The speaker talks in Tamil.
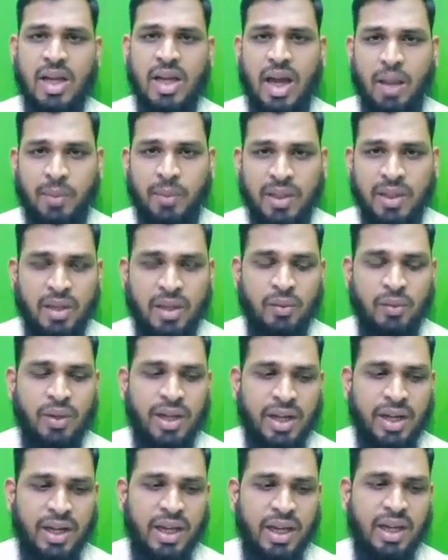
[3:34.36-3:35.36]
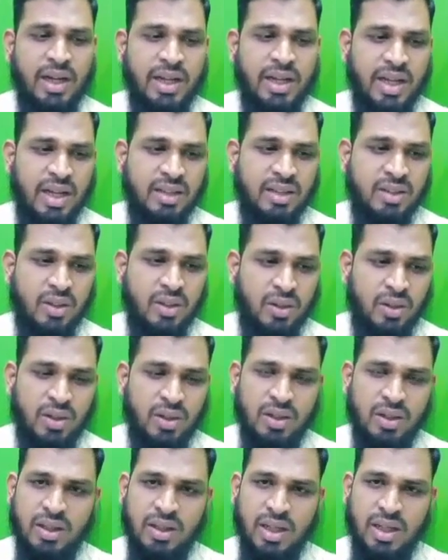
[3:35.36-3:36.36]
அப்போ இதனுடைய நேரடி அர்த்தம்
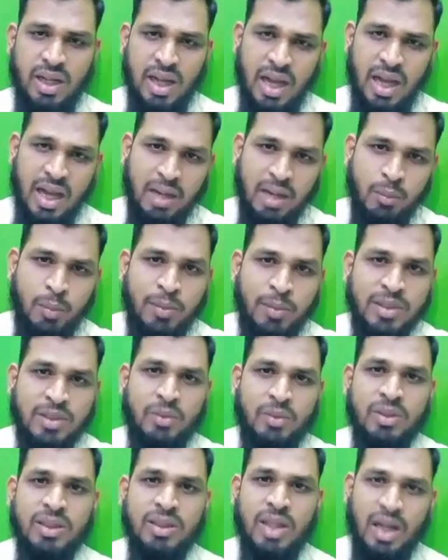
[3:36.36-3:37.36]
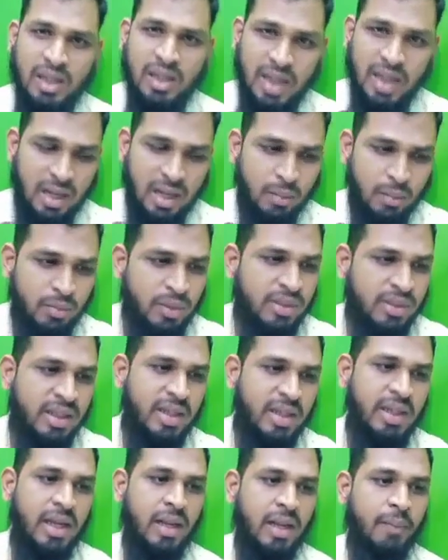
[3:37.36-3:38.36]
எல்லா அரபு படித்தவங்க இந்த ஆளுக்கு அரபுவே
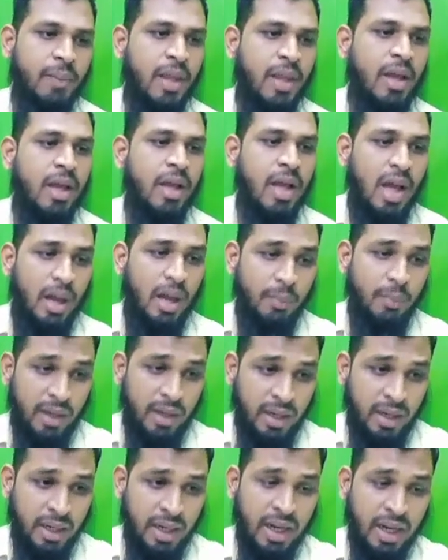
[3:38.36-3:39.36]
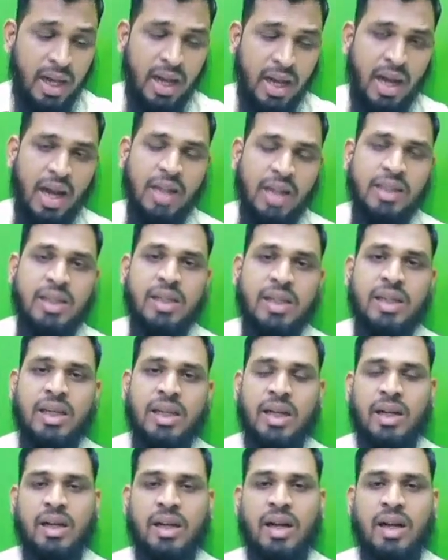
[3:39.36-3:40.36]
தெரியலை அப்போ என்னென்னா ஆதின்னி
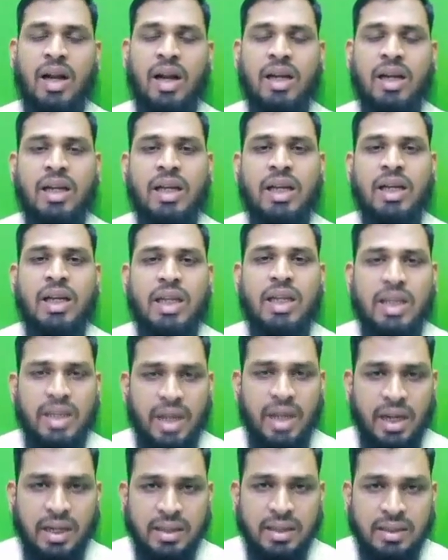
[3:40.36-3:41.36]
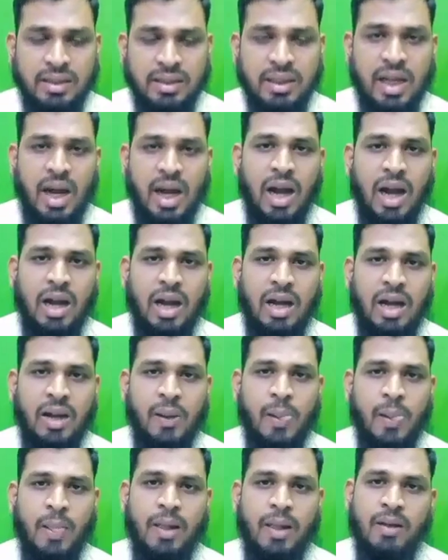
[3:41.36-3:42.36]
என்றால் எனக்கு
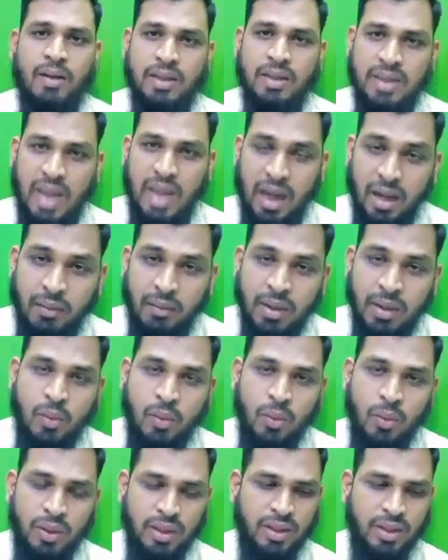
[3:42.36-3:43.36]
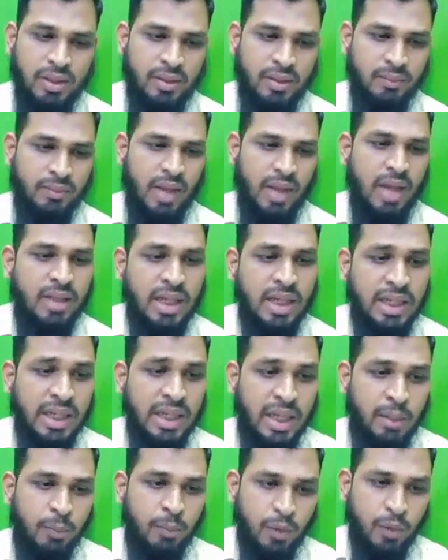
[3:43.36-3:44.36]
தகவல் கொடு அதான்
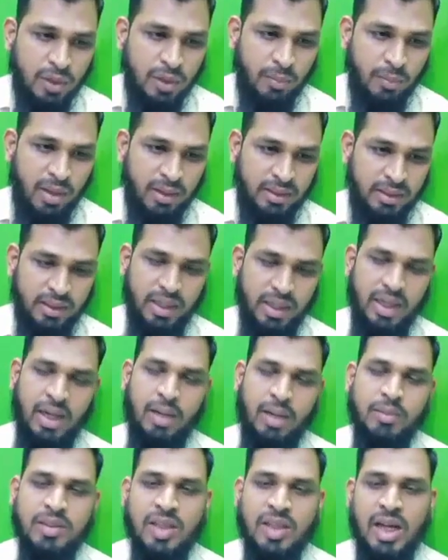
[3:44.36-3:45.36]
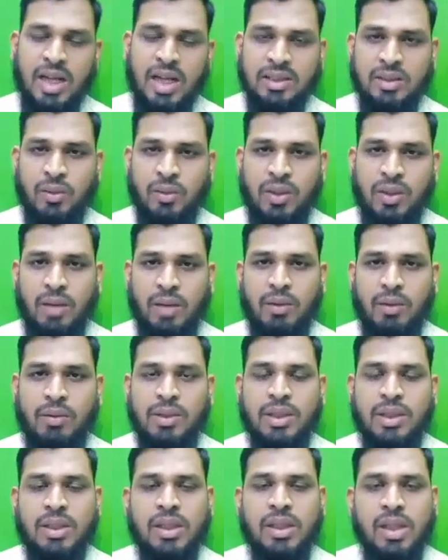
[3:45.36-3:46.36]
இங்கேயும் பொருத்தமாக இருக்குது ஏன்னா நபிசல்லா அவங்ககிட்ட அவர்
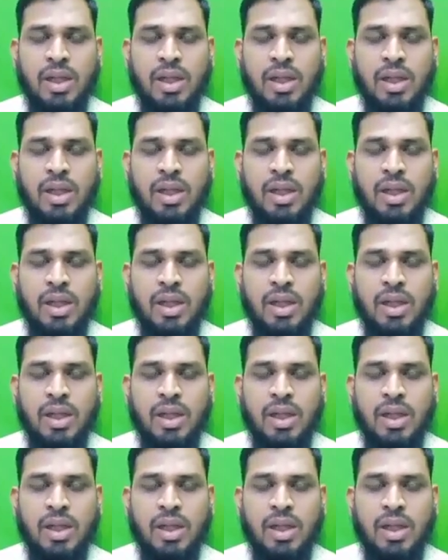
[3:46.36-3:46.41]
வந்து